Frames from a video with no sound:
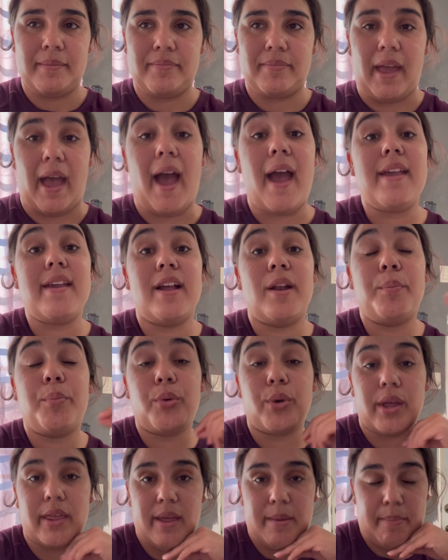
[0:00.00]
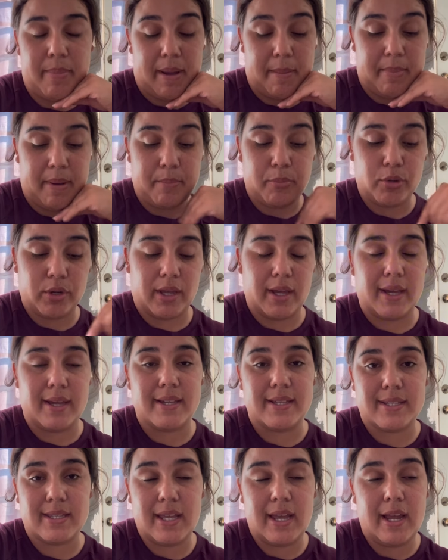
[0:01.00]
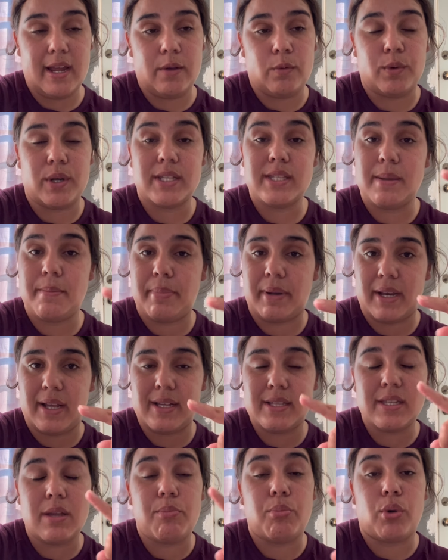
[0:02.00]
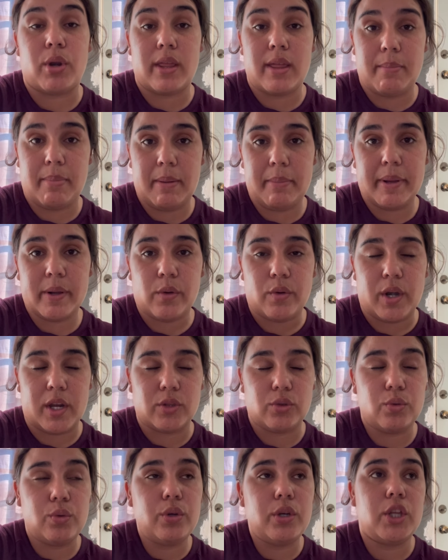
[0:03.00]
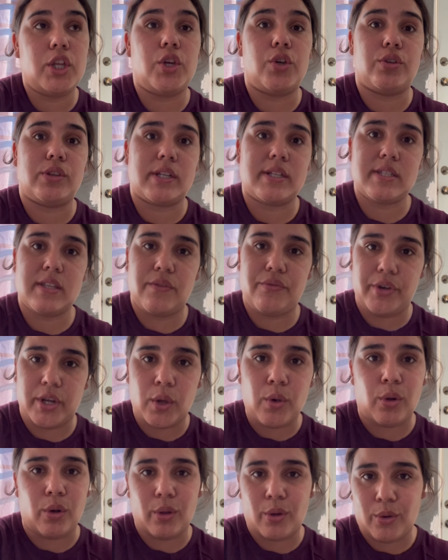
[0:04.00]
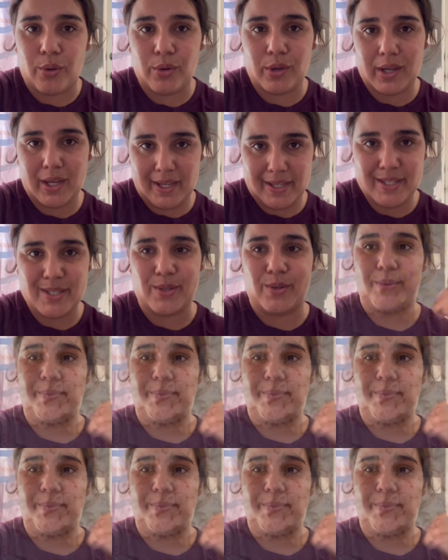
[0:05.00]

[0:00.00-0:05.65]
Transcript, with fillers: Ah, y el puré de papa, porque hice unas empanadas de puré de papa con atún y otras de frijol con queso.